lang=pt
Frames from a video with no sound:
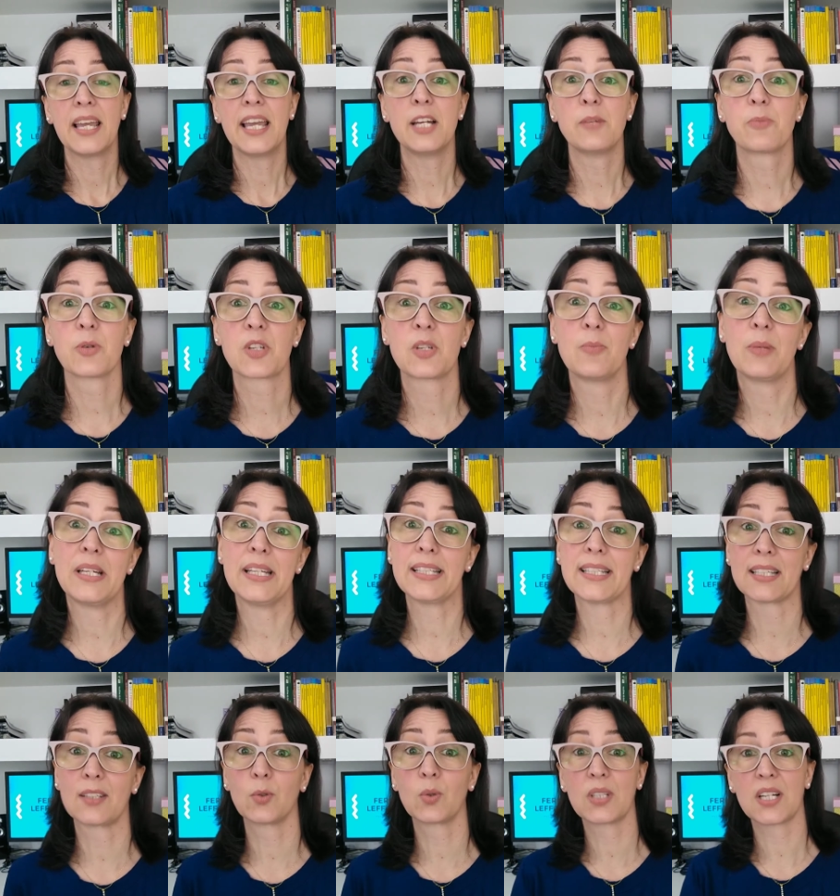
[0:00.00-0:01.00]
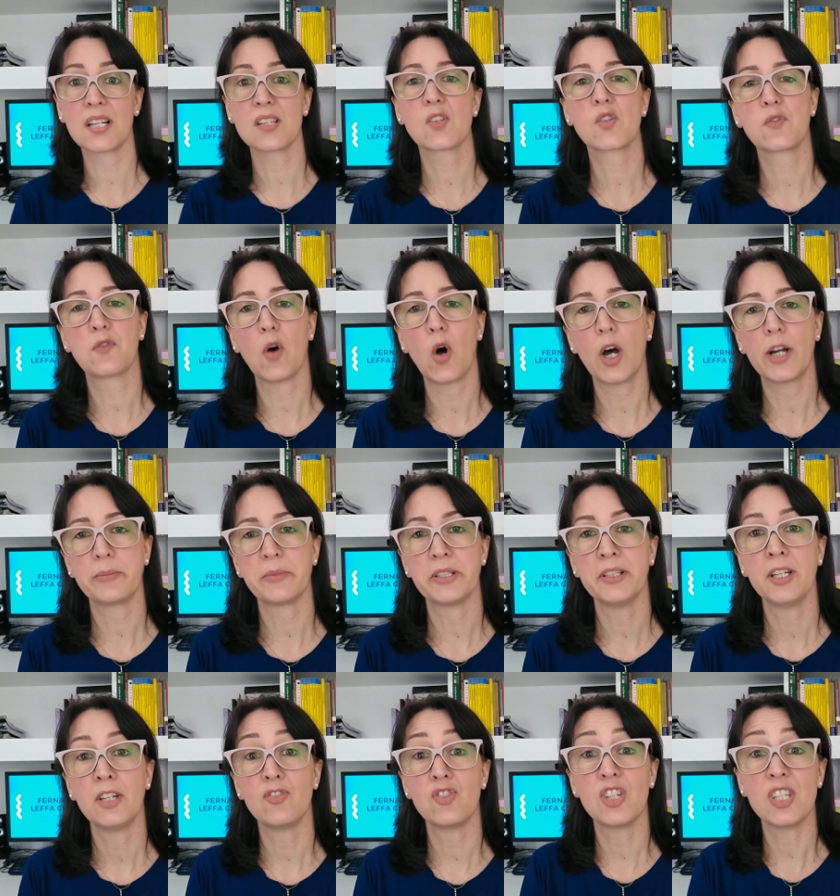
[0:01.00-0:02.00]
Ele possibilita que tu transforme
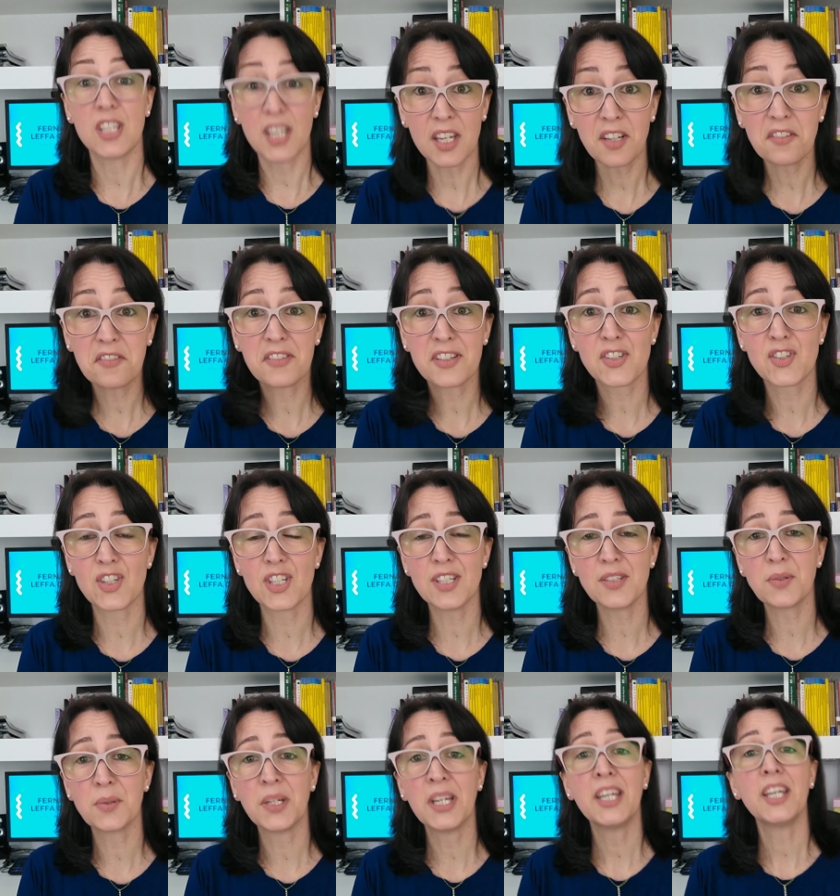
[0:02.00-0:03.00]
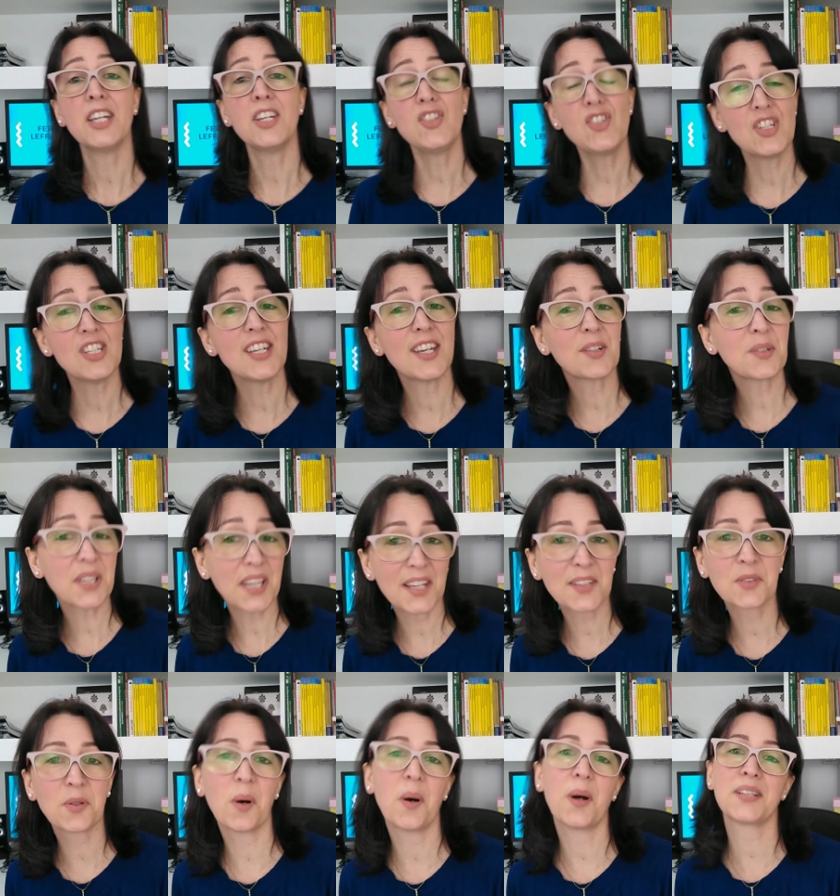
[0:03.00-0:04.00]
dinheiro investido em dinheiro que
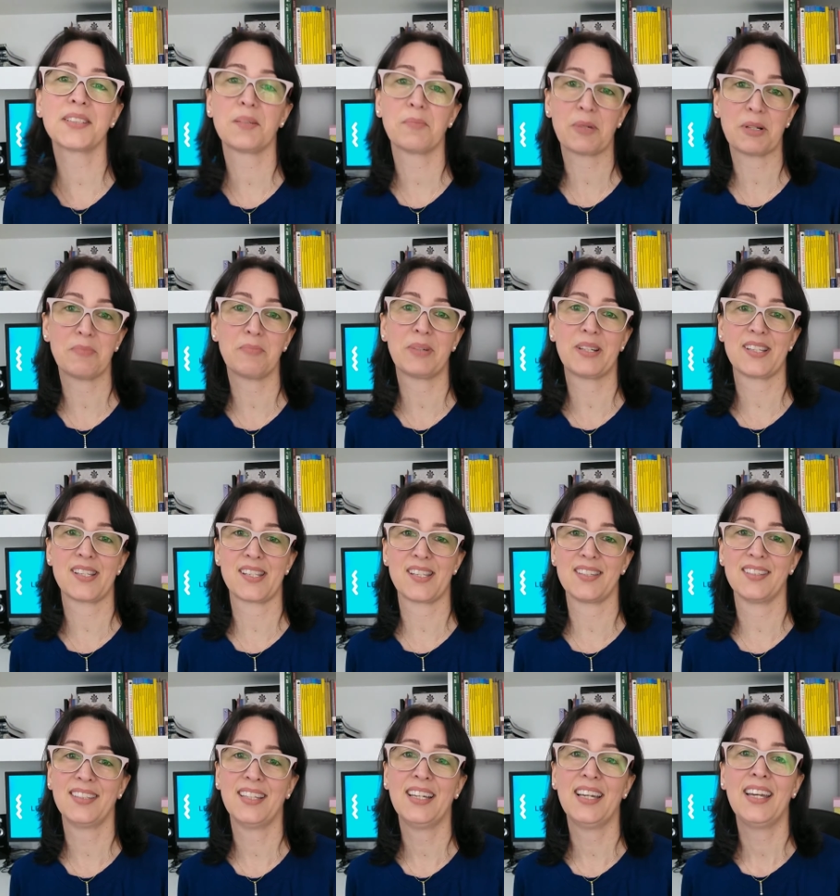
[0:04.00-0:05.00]
retorna para a empresa.